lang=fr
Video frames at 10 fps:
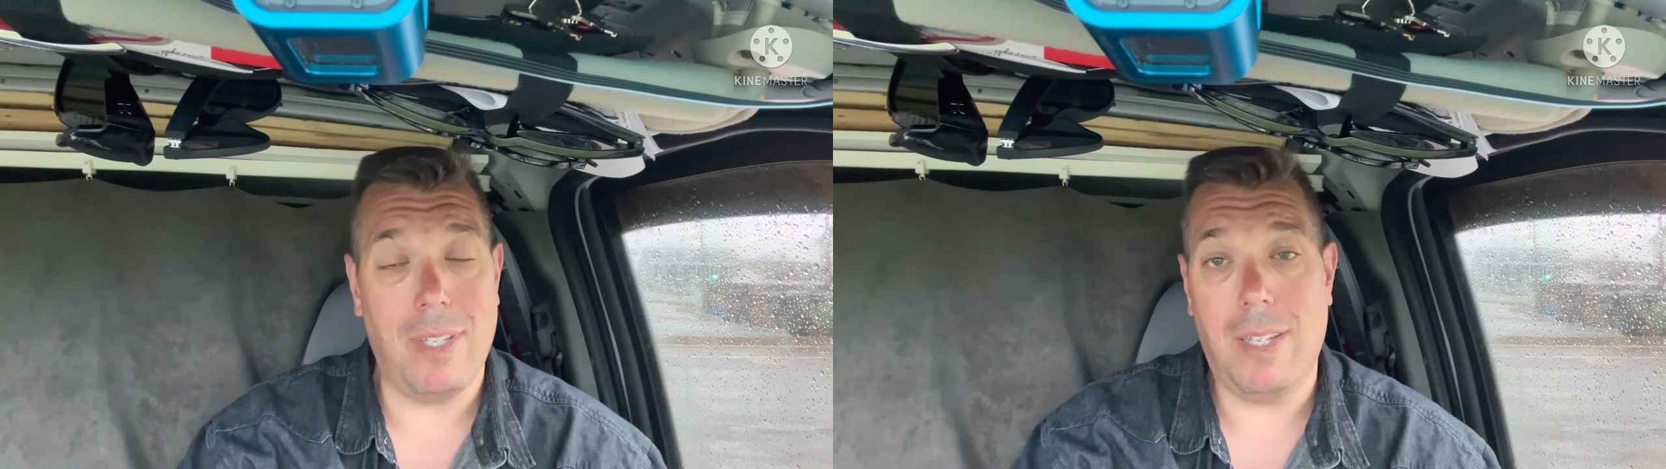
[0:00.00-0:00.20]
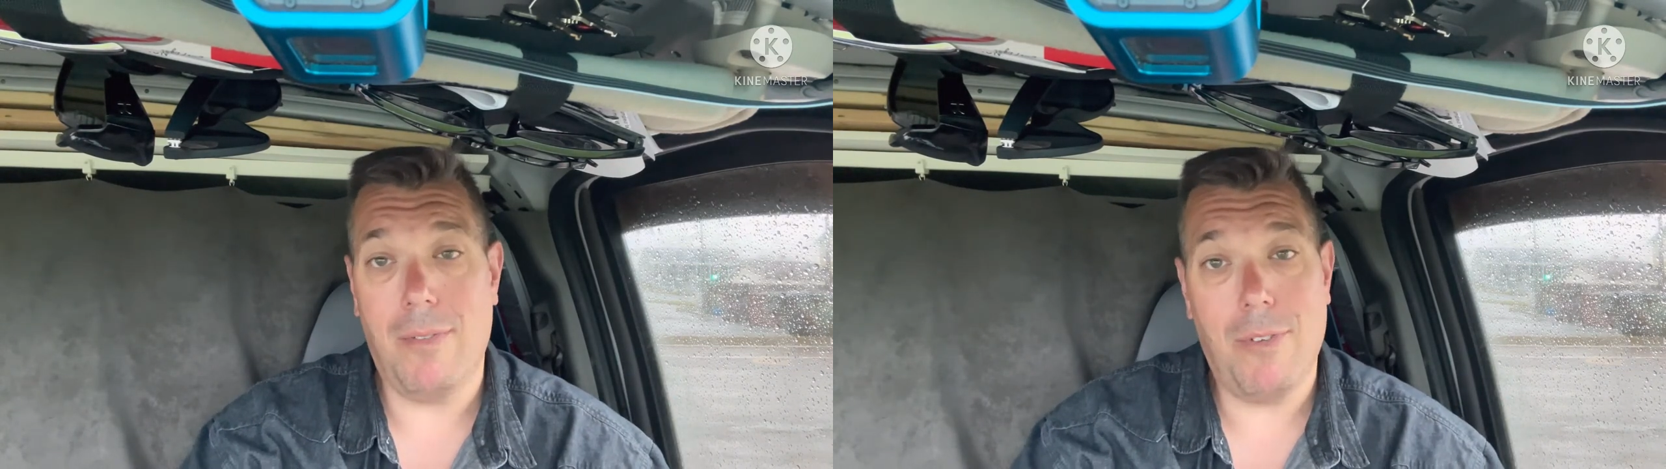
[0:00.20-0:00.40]

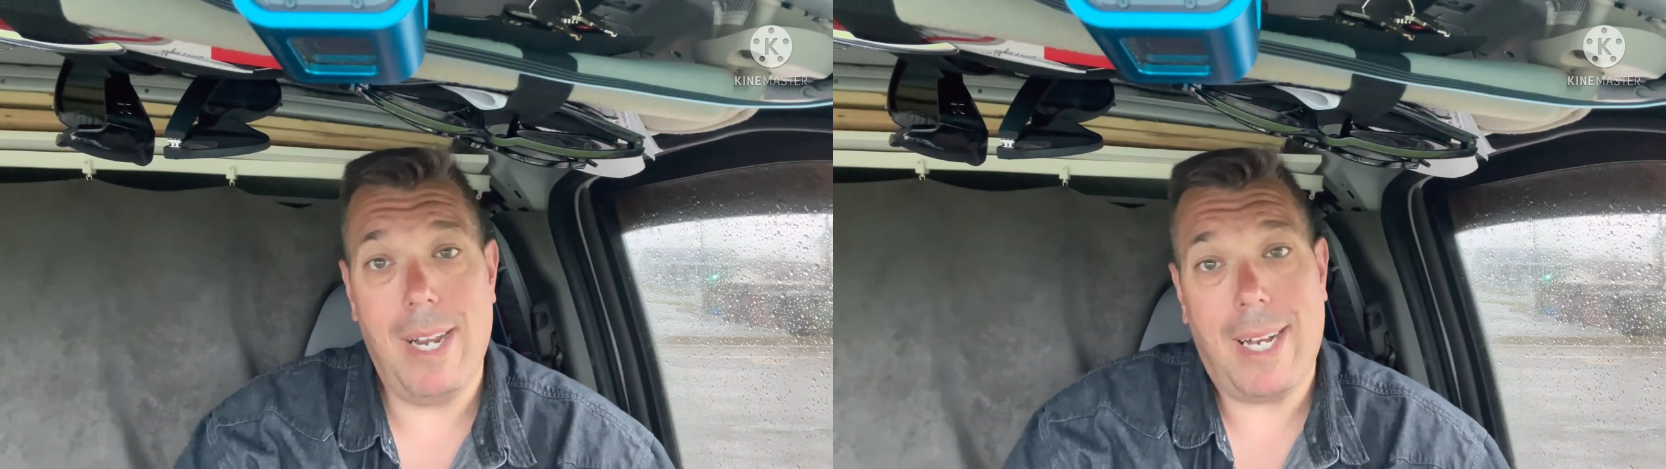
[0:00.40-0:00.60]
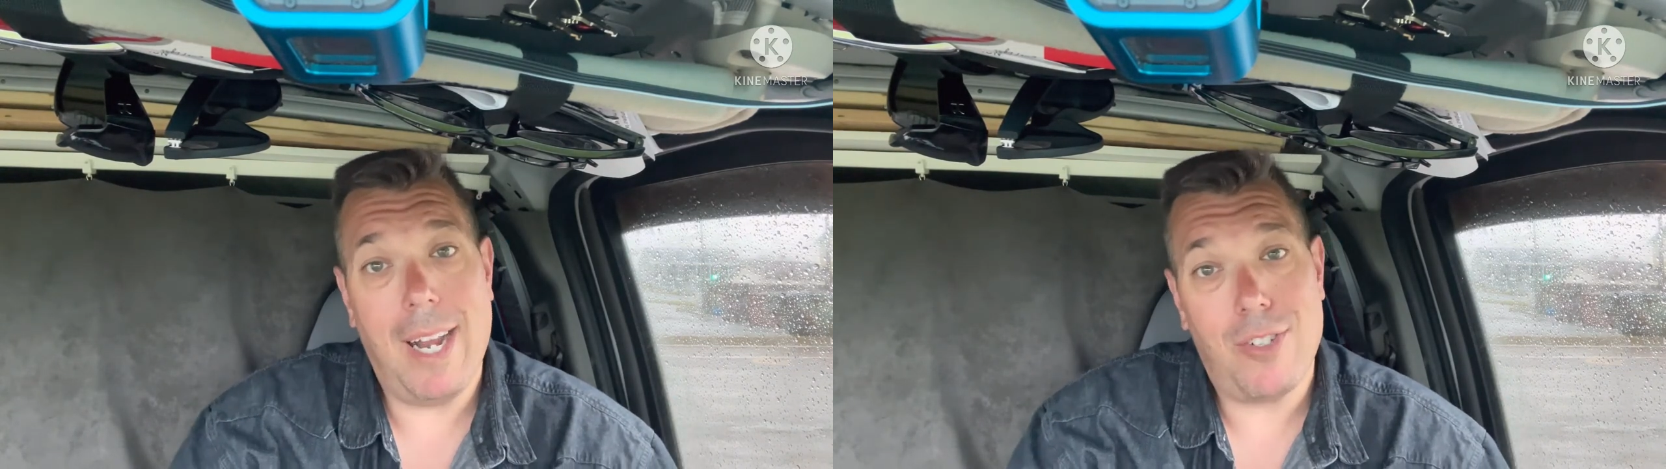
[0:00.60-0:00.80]
il
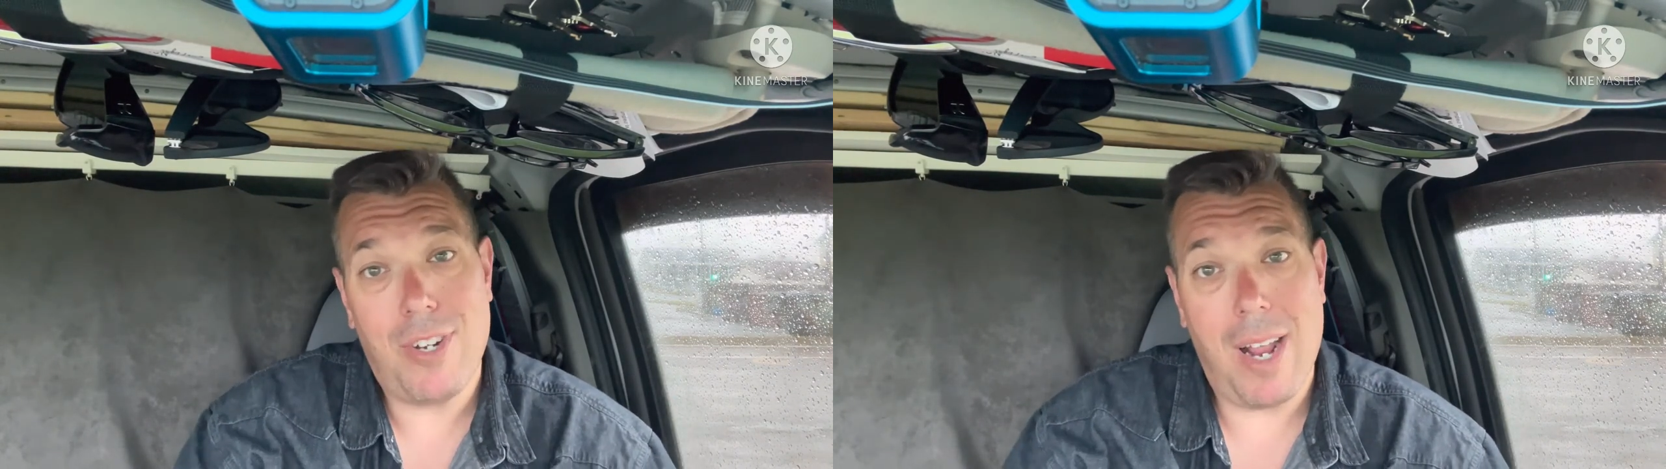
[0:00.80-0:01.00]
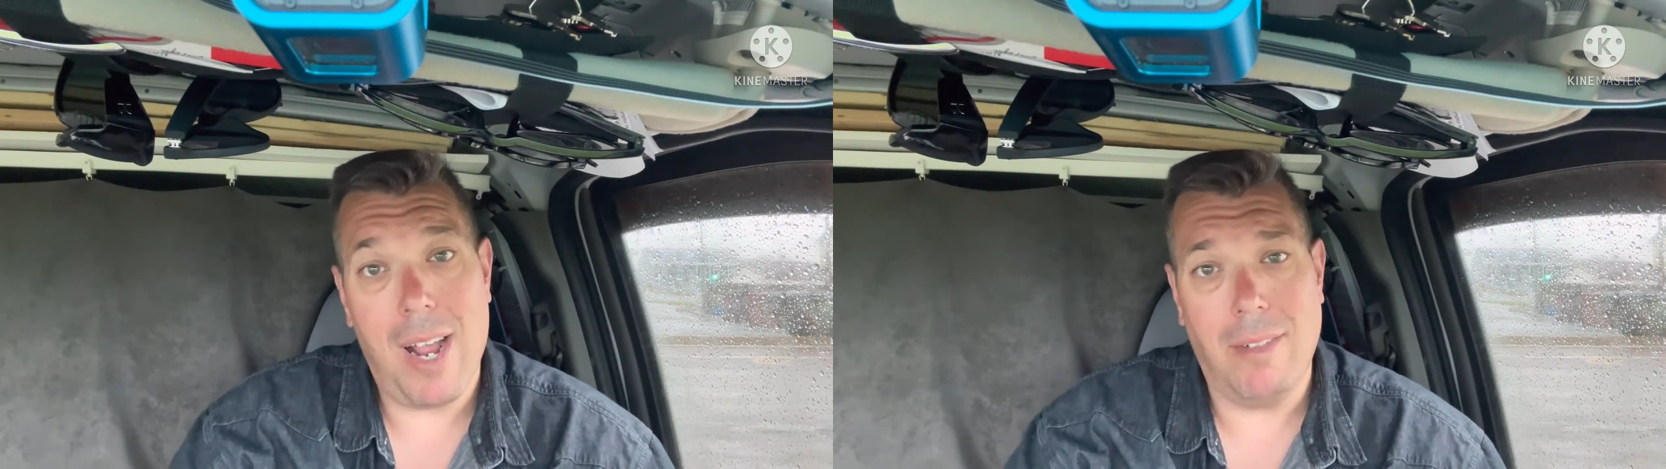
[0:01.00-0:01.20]
fallait que l'argent
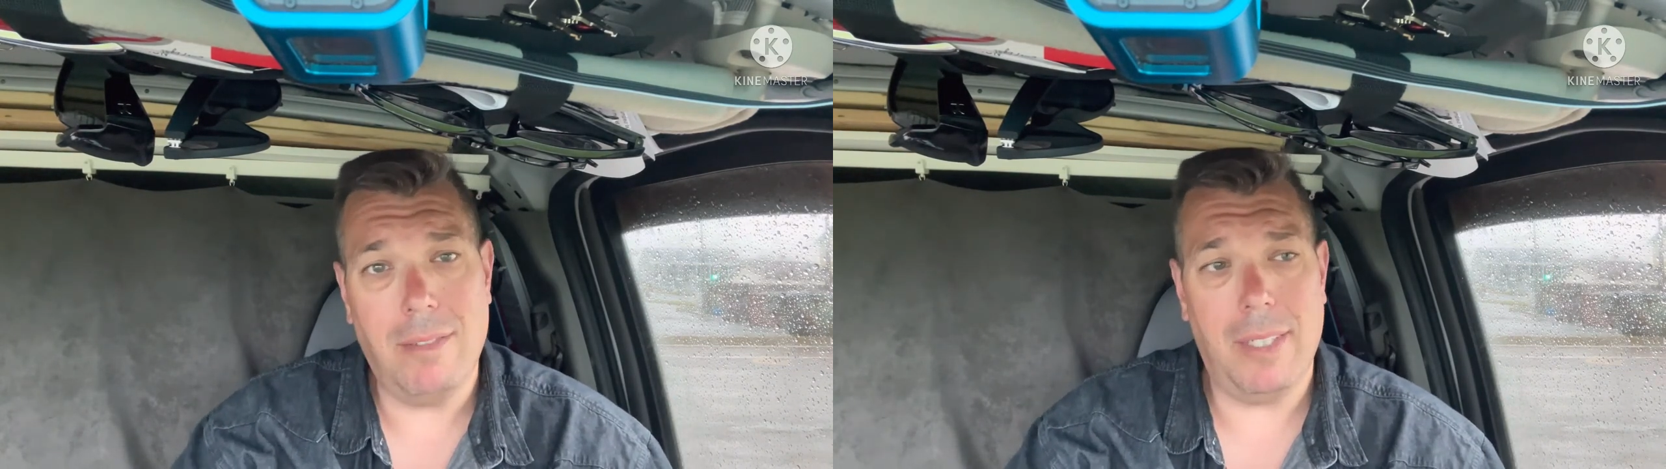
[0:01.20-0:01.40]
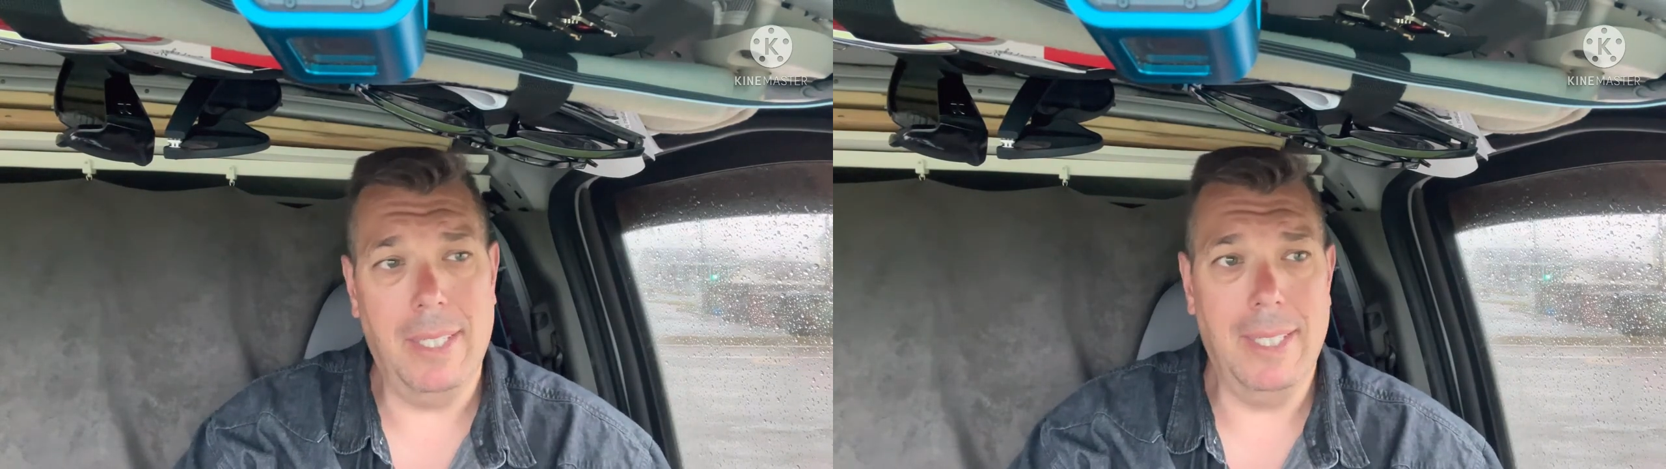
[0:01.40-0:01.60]
rentre.